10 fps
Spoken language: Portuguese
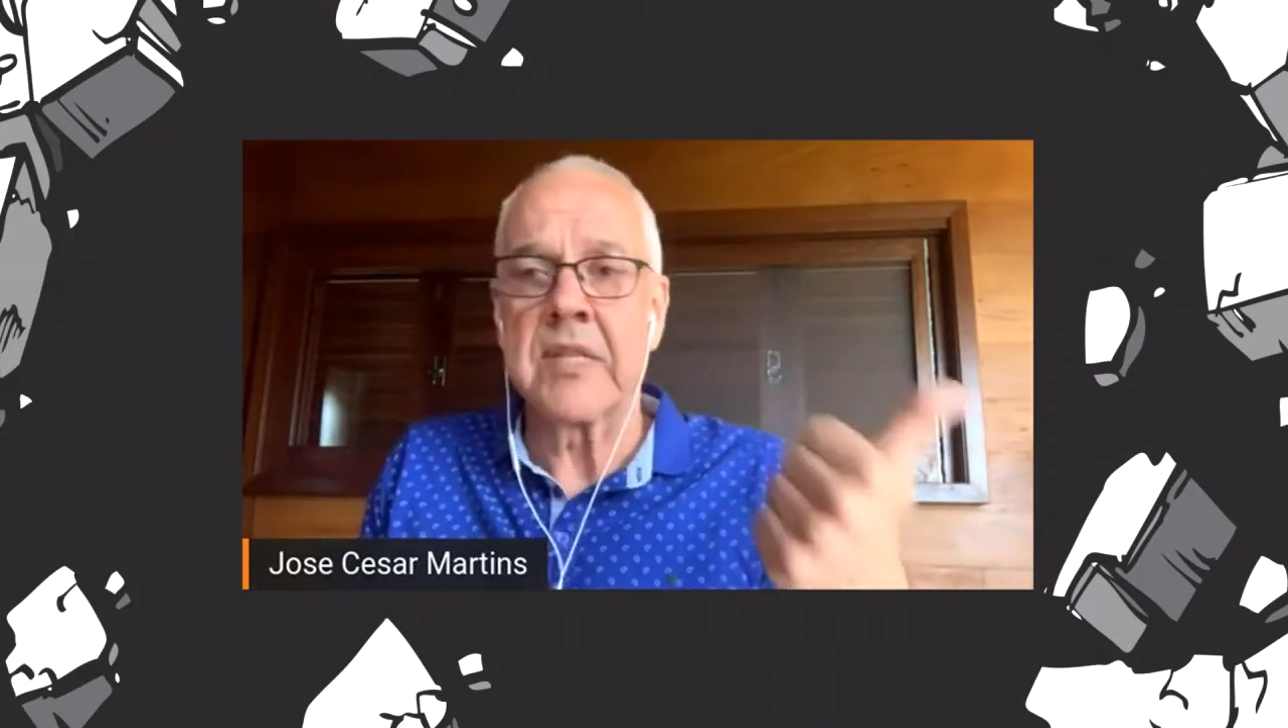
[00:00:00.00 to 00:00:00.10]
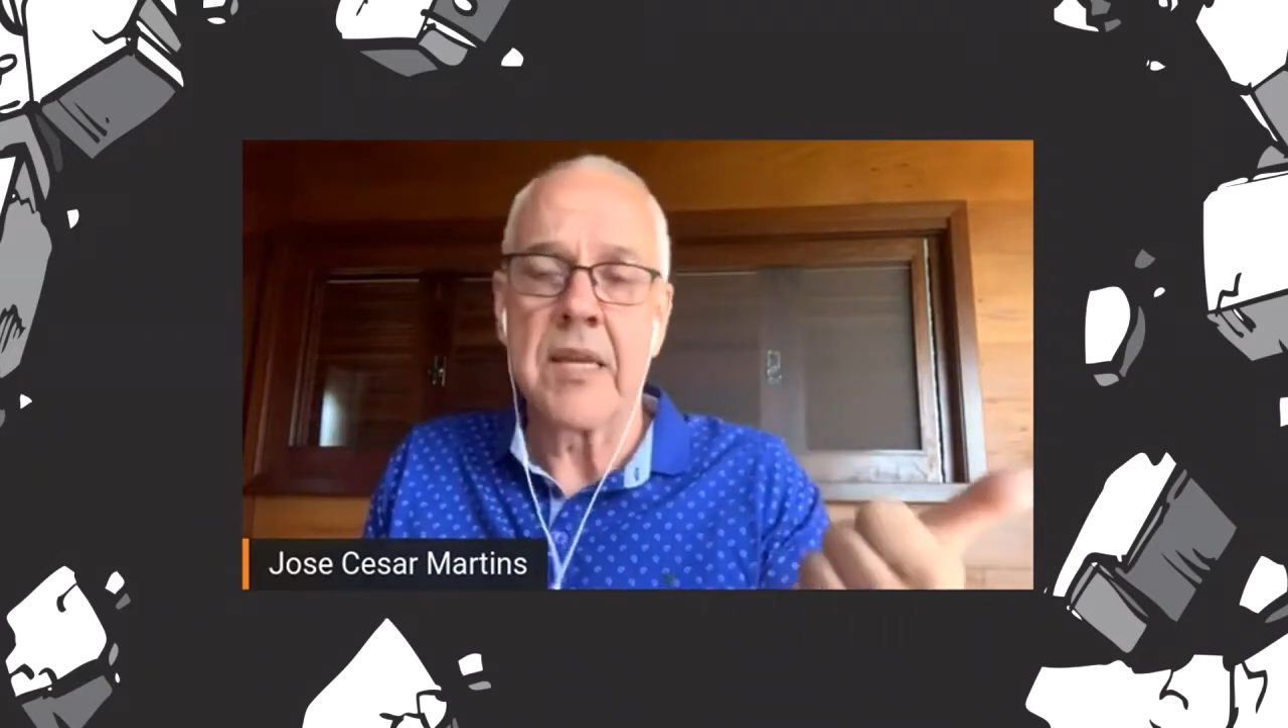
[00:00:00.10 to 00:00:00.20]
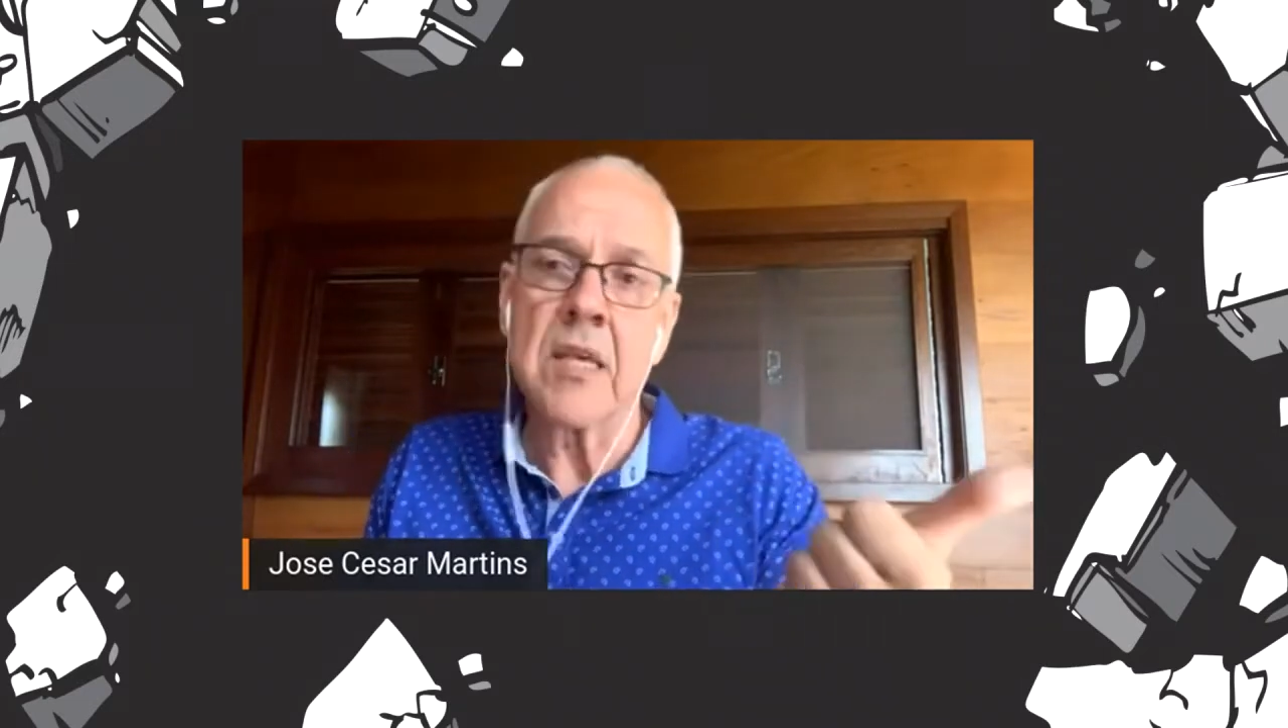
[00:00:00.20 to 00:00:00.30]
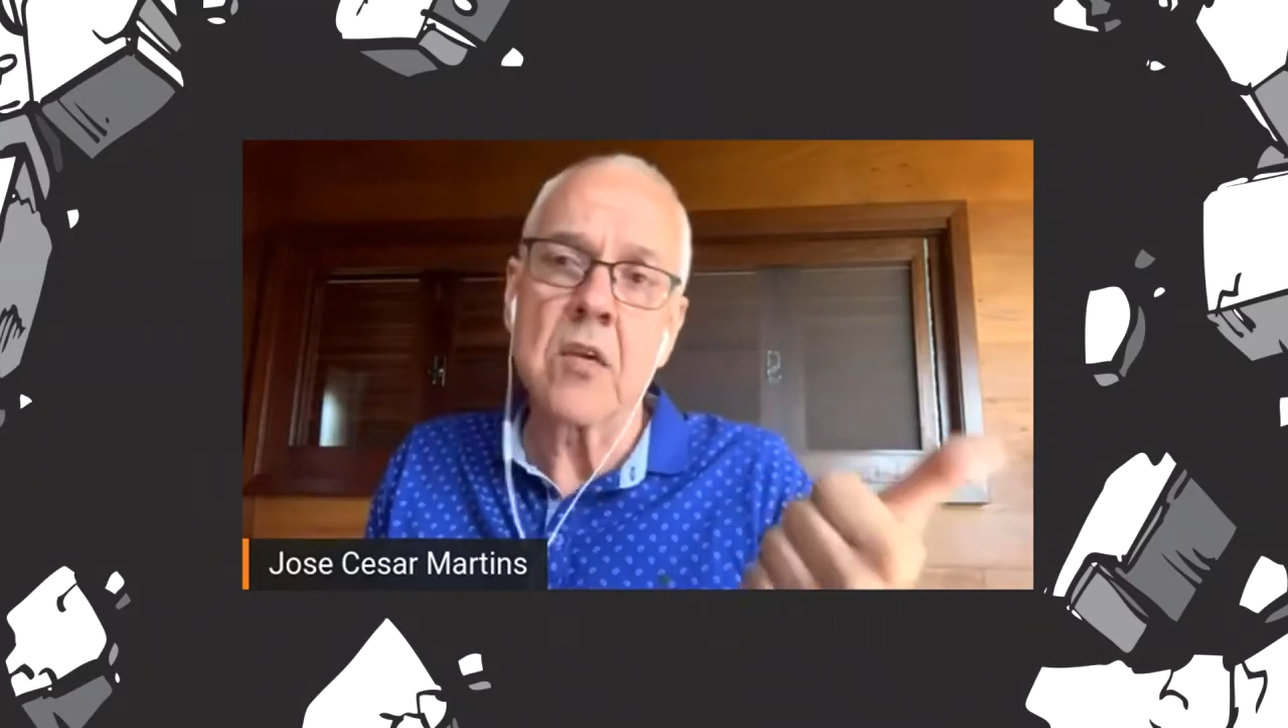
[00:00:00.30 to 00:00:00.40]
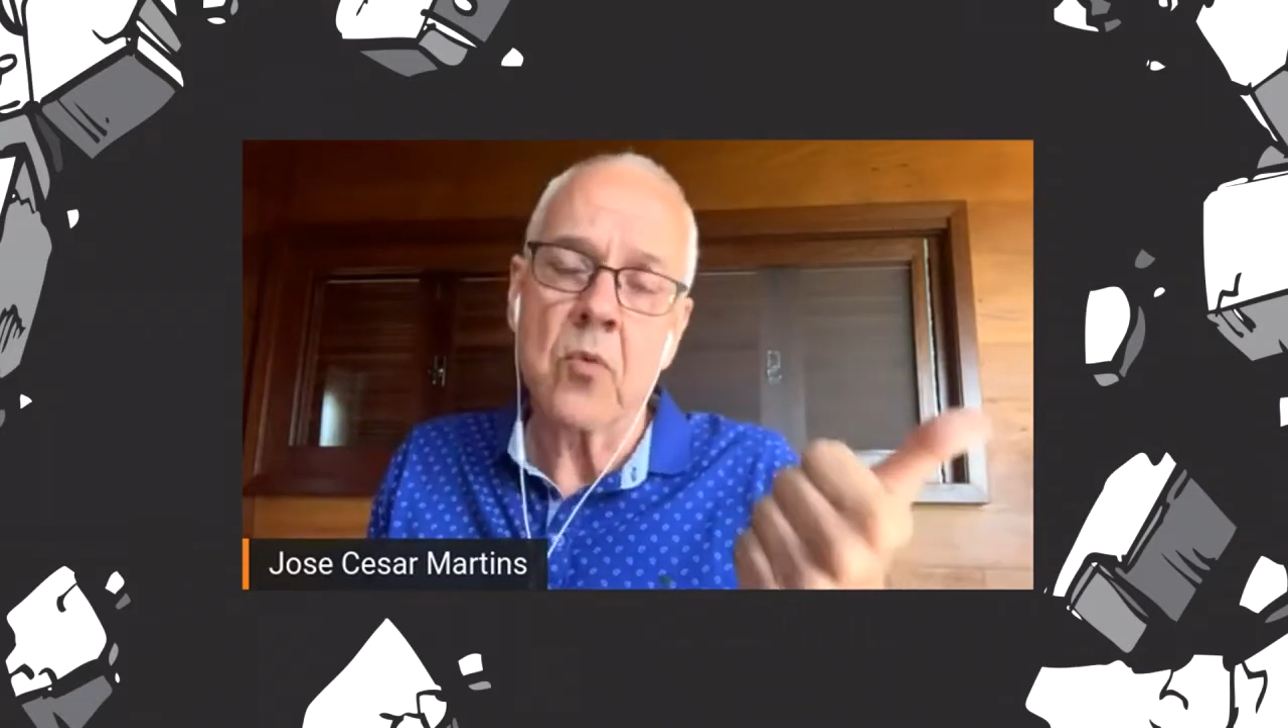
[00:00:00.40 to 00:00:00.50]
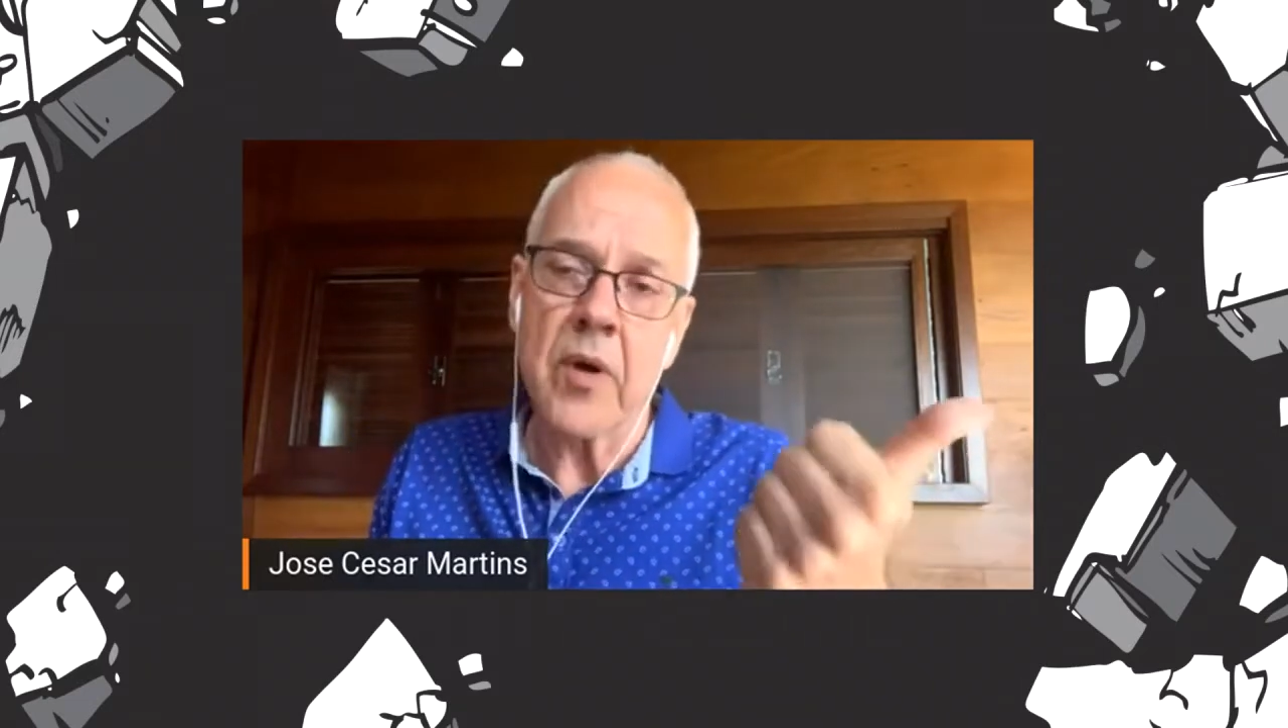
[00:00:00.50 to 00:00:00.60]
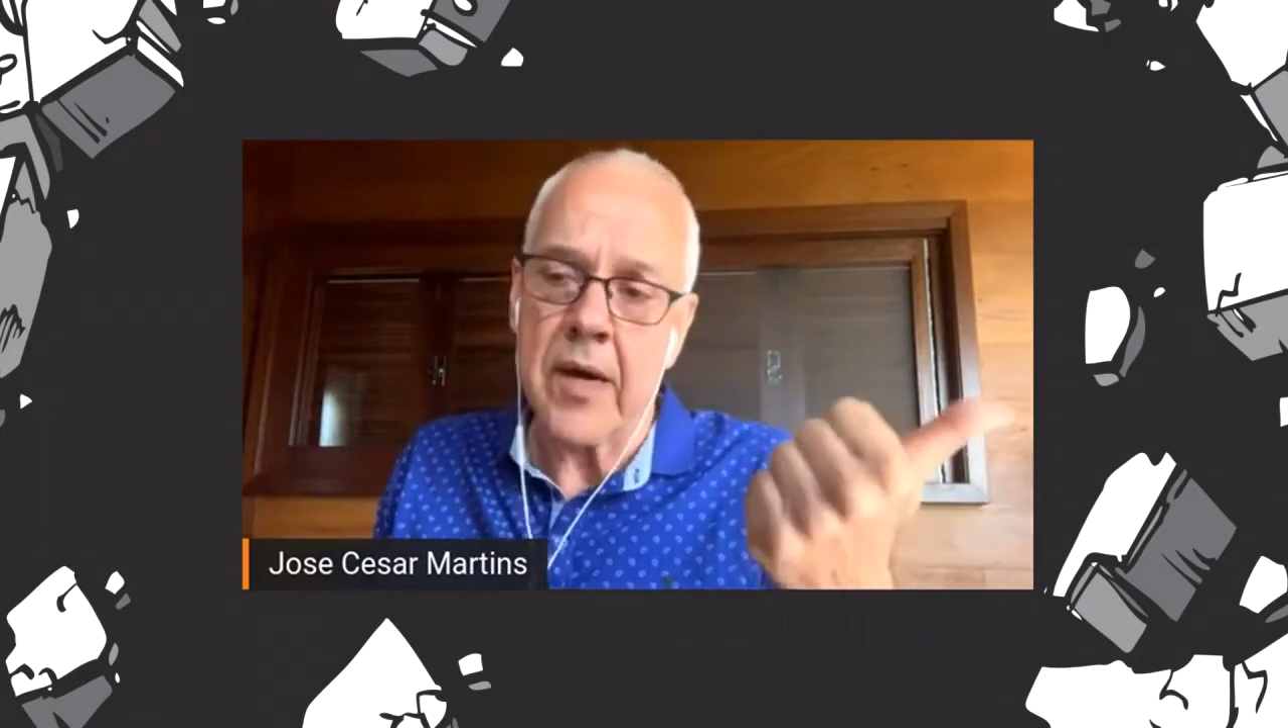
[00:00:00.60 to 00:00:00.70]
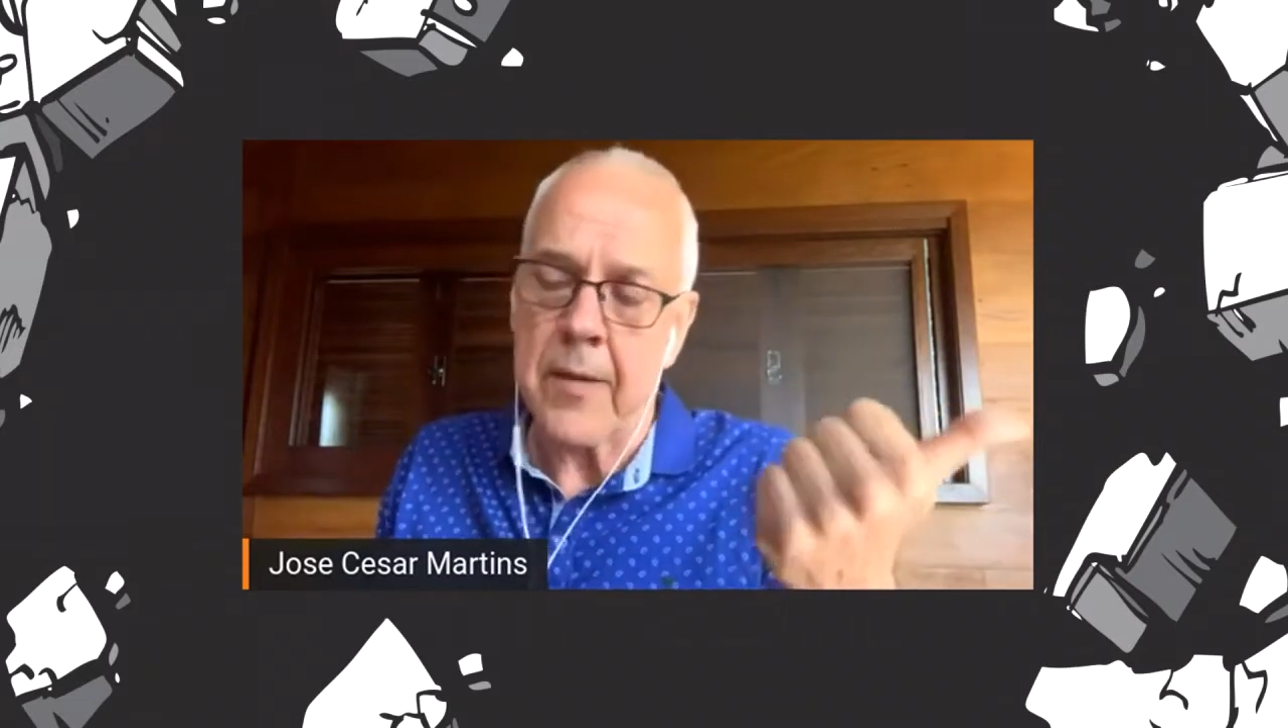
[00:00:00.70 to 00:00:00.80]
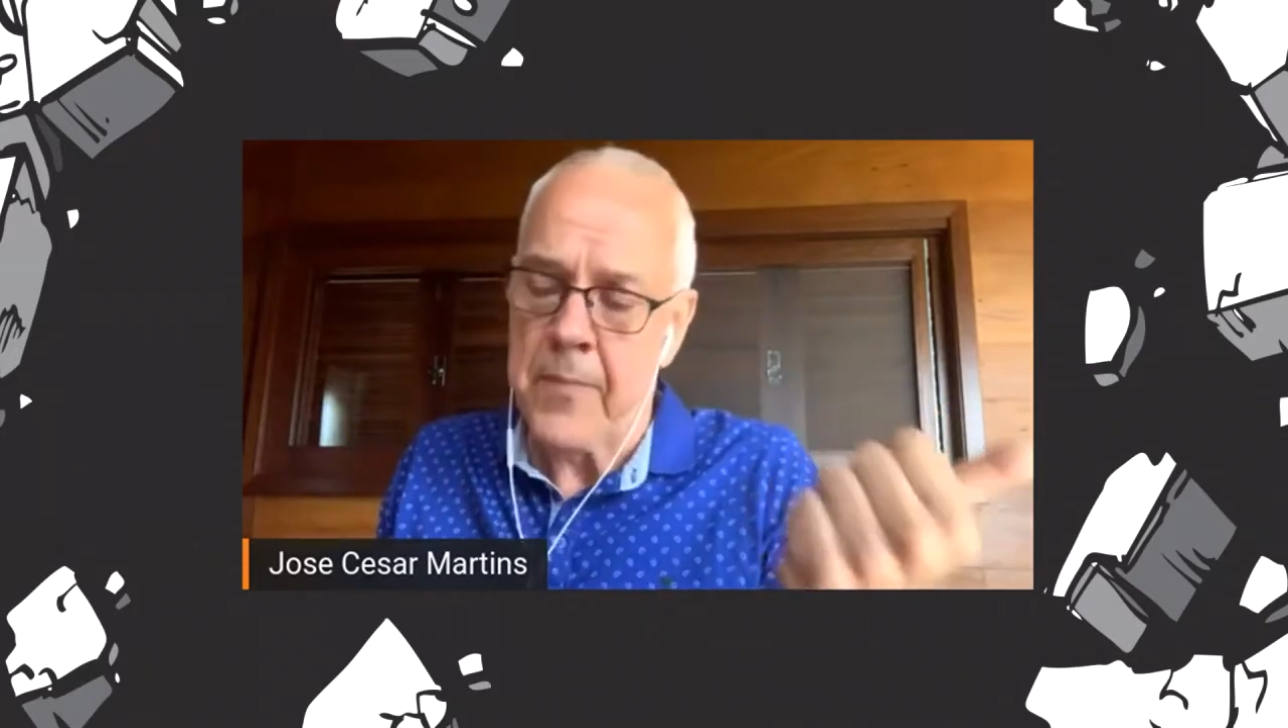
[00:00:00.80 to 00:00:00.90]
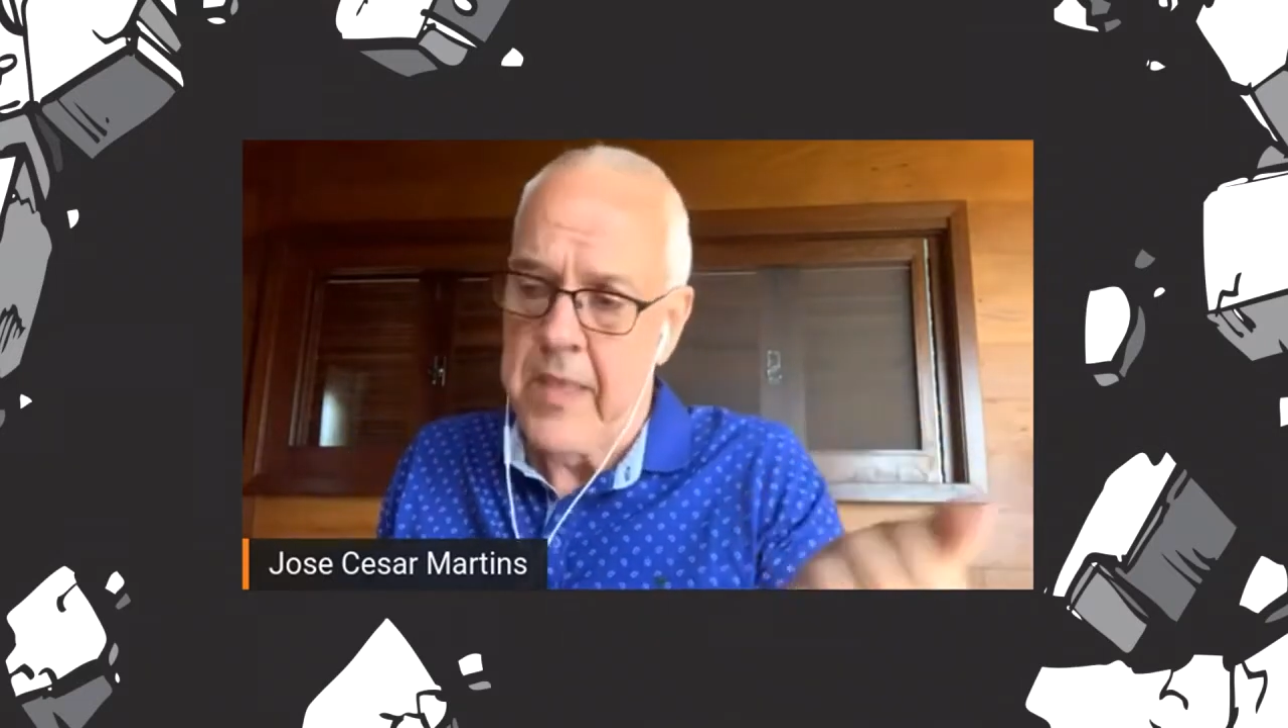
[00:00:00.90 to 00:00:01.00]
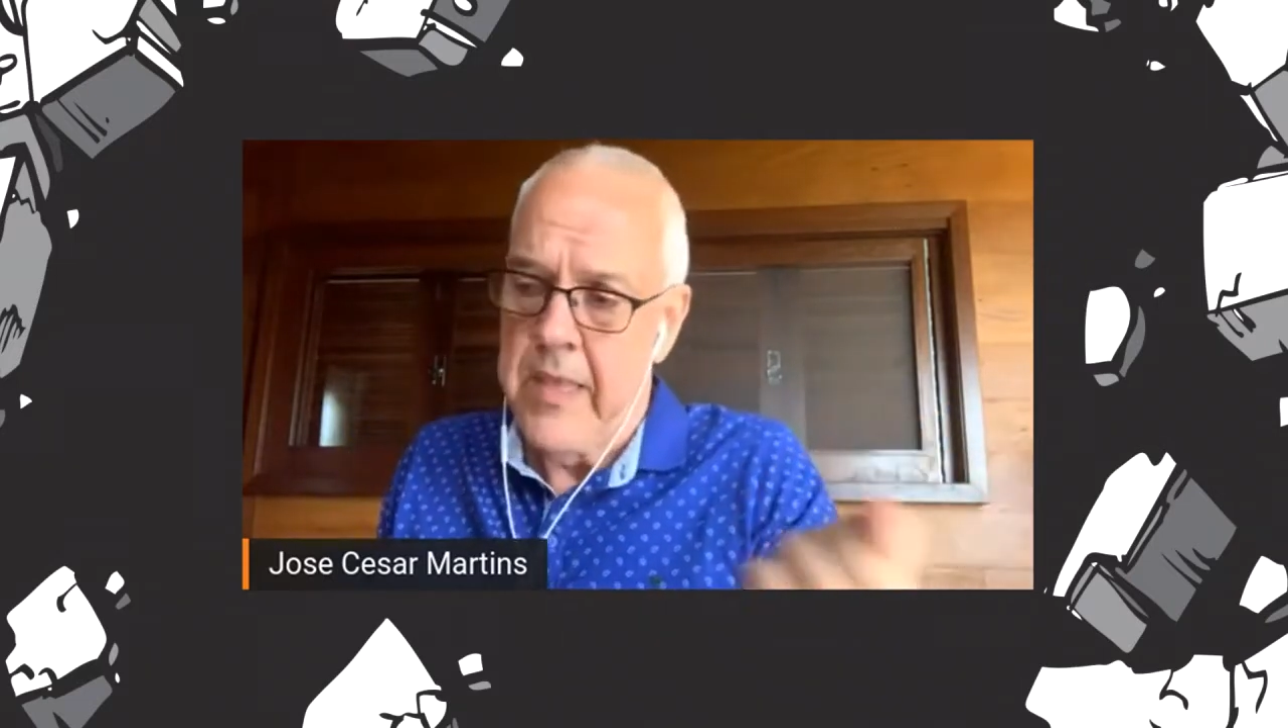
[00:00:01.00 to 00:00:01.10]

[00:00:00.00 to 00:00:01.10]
Ari, com a